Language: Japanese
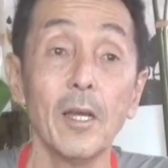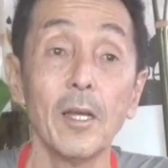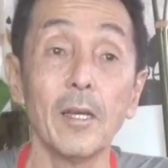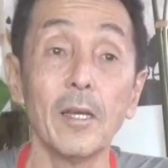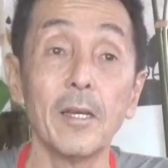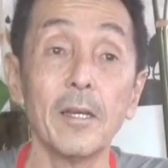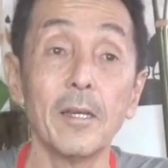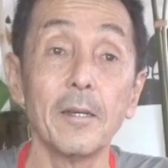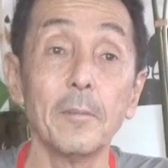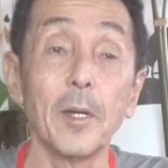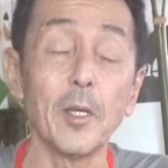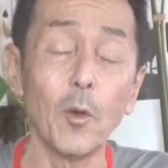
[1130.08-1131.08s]

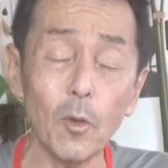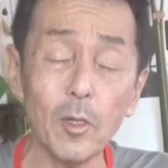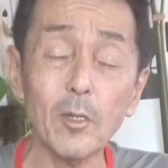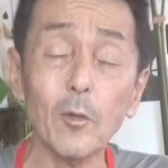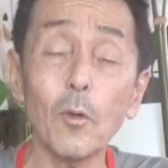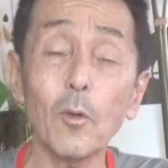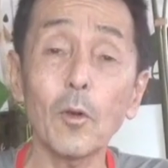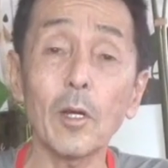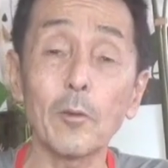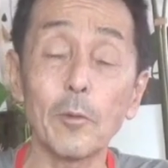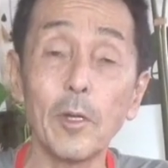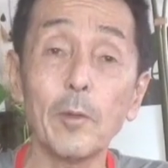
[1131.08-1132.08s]
いろんなところか
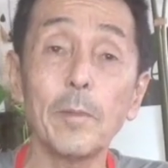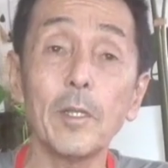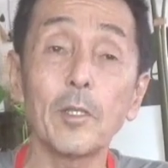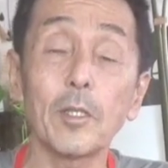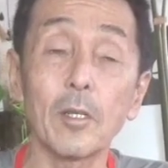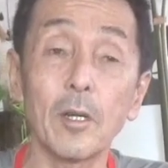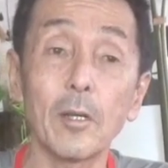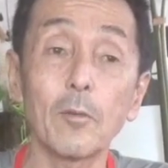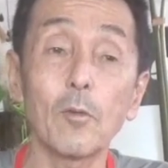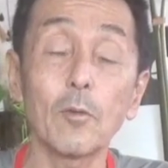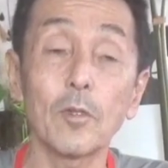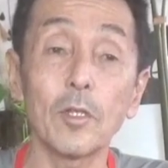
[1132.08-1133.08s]
らフィリピン人外
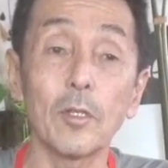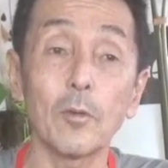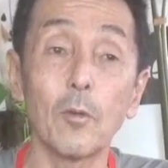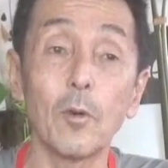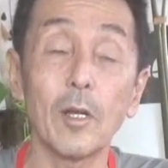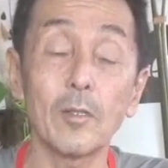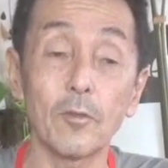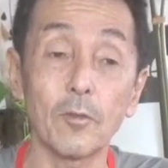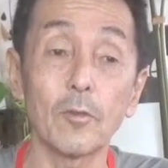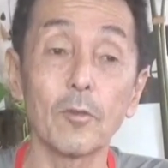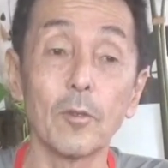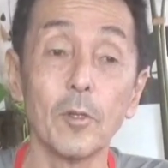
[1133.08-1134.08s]
国人問わ
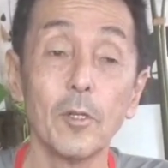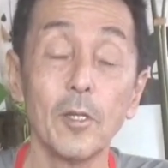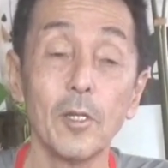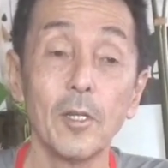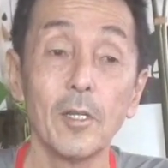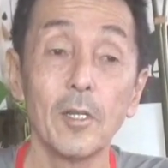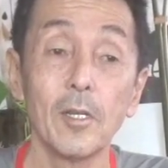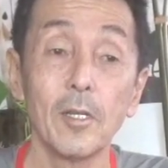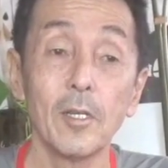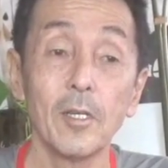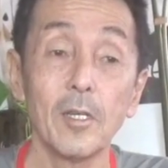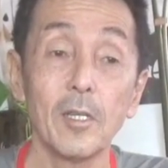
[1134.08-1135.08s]
ず
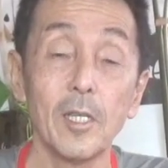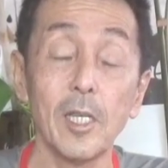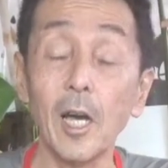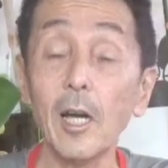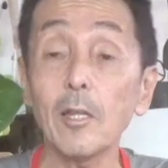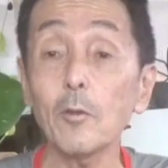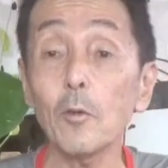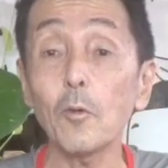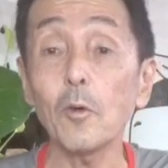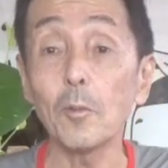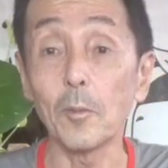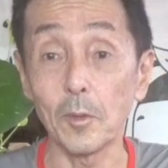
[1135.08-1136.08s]
批判の
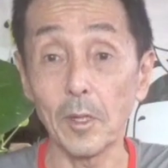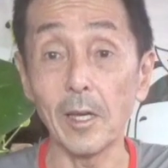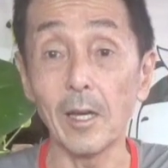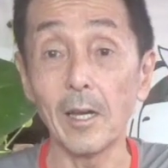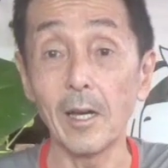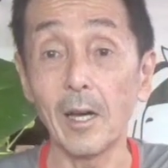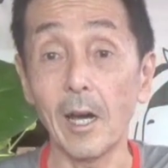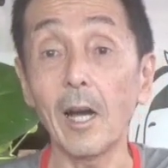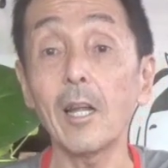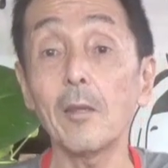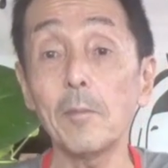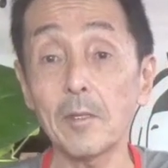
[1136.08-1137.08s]
声もね上
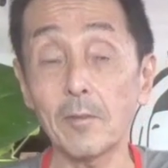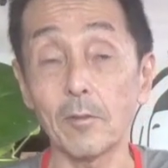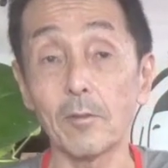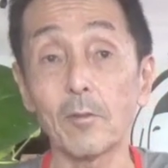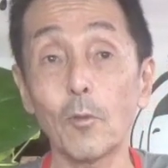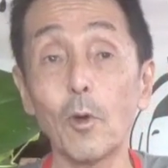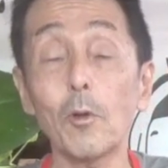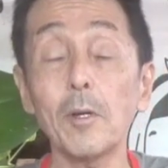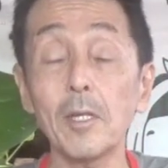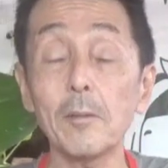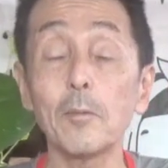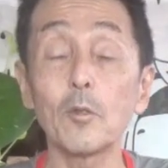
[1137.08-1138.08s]
がります。これは
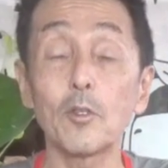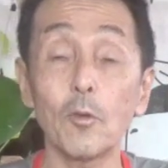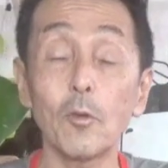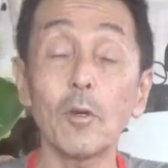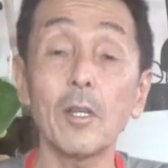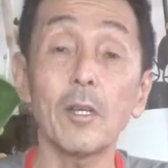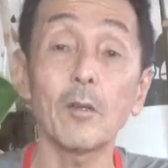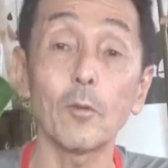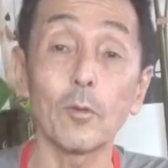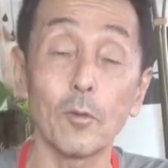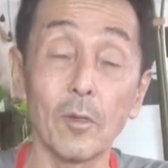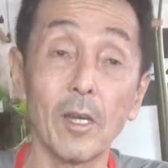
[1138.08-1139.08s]
ねもうしょうがない
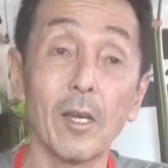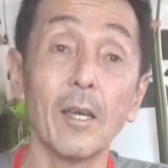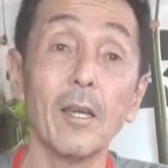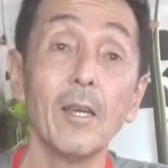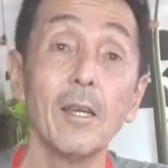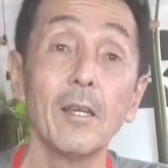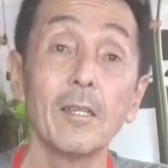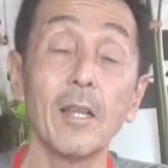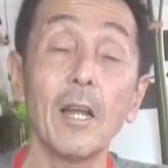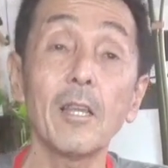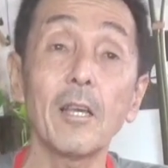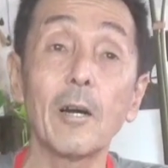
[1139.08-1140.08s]
ことで、
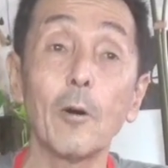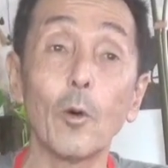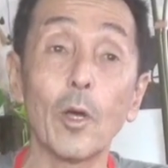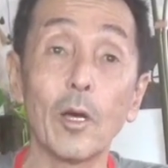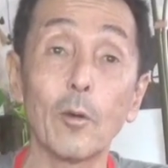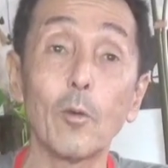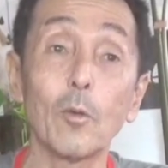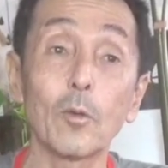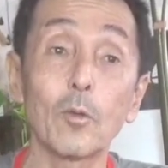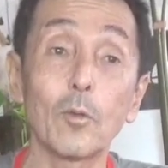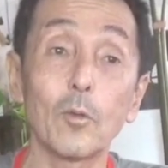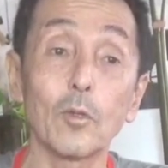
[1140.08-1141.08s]
何かをやろ
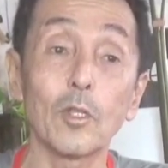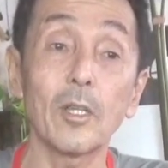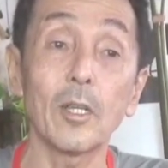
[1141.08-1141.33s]
うとし